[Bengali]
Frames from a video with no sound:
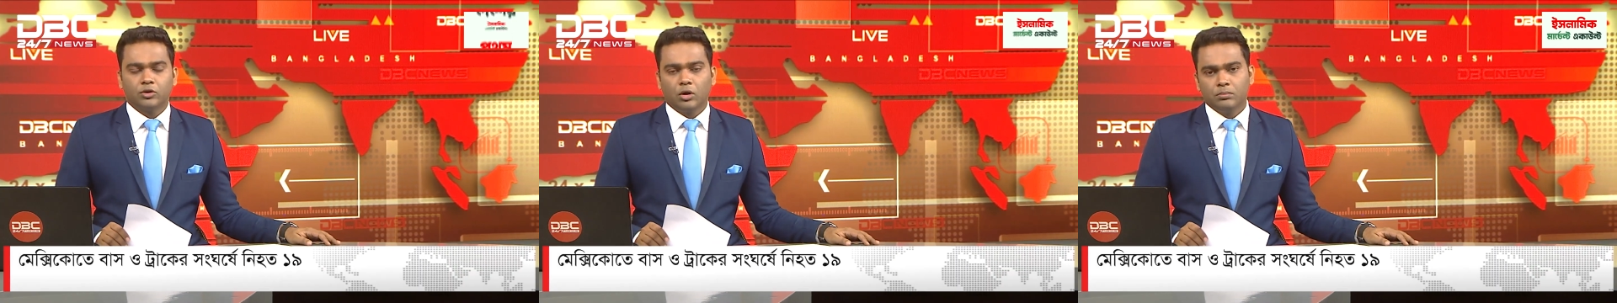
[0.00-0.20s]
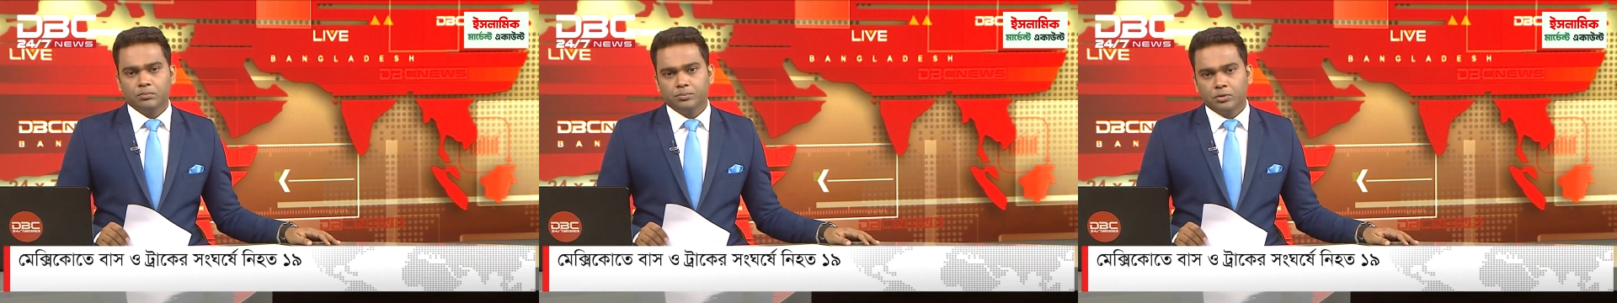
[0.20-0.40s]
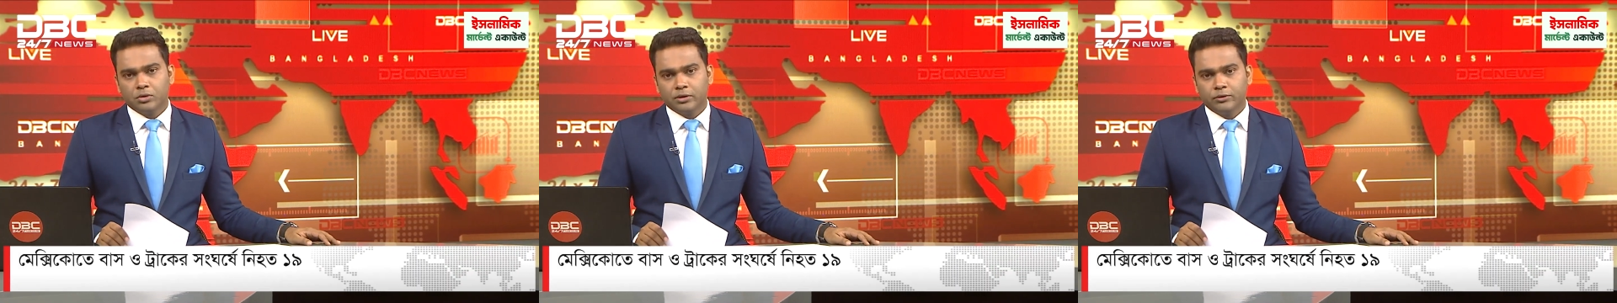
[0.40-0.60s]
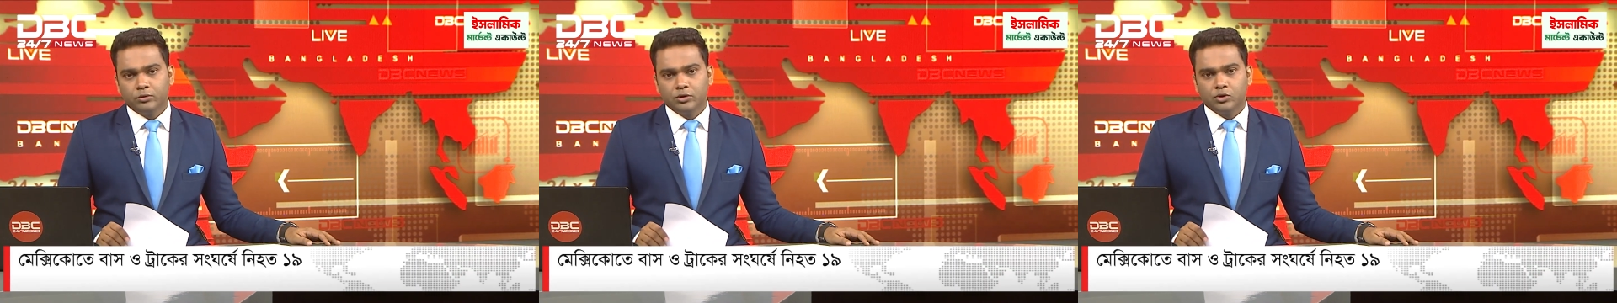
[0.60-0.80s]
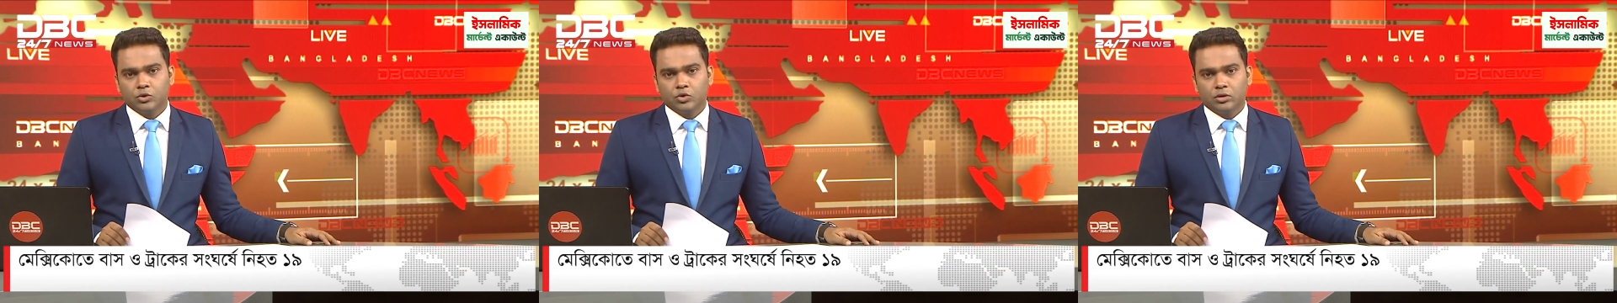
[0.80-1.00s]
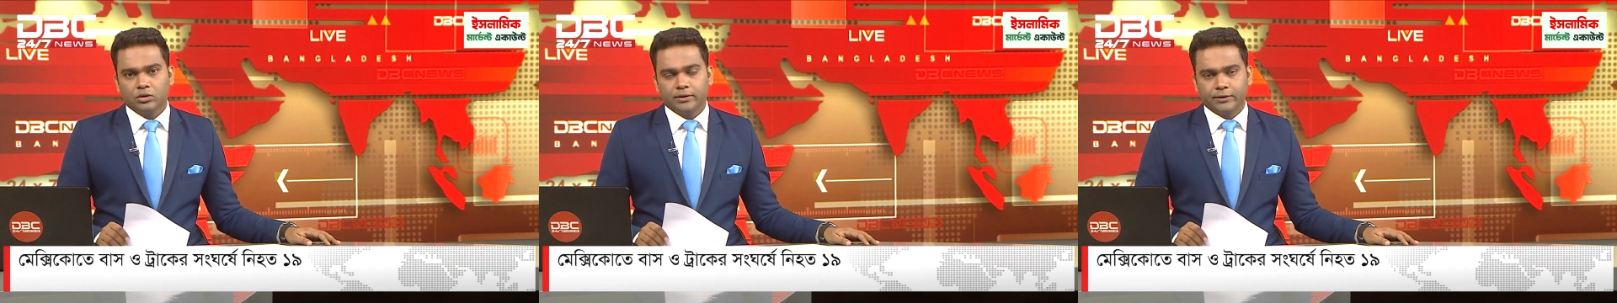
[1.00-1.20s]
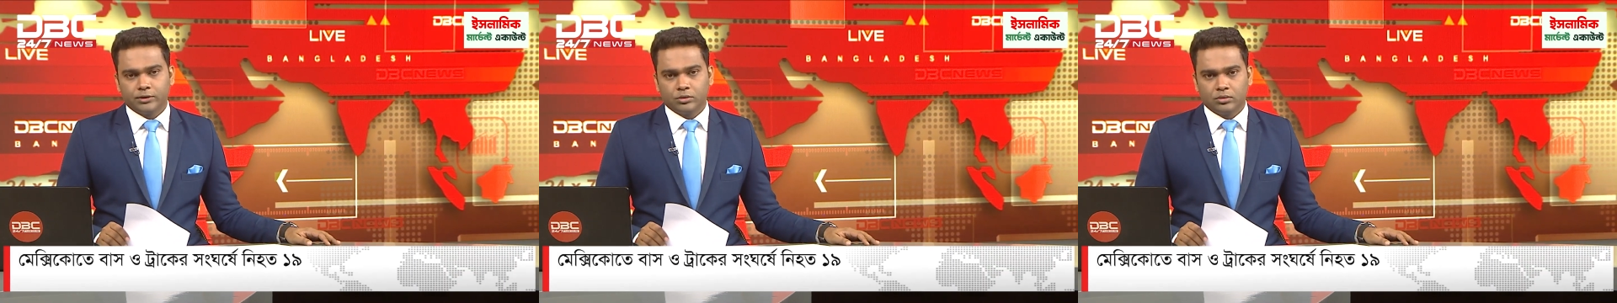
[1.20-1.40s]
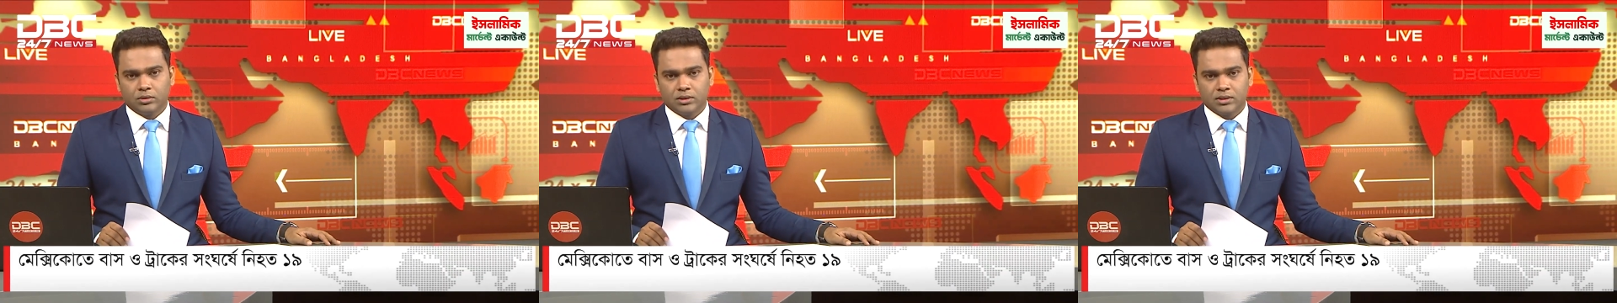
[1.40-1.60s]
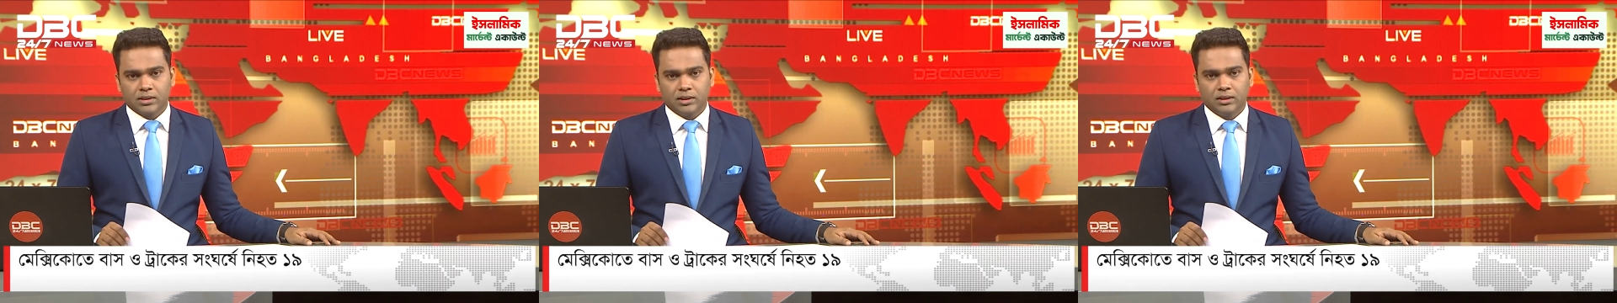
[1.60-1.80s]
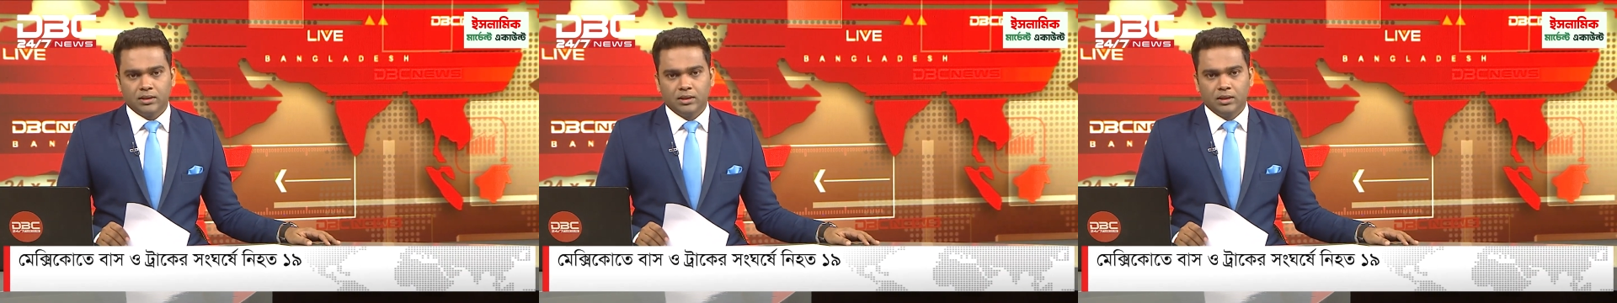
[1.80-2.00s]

কমপক্ষে উনিশ জন নিহত হয়েছে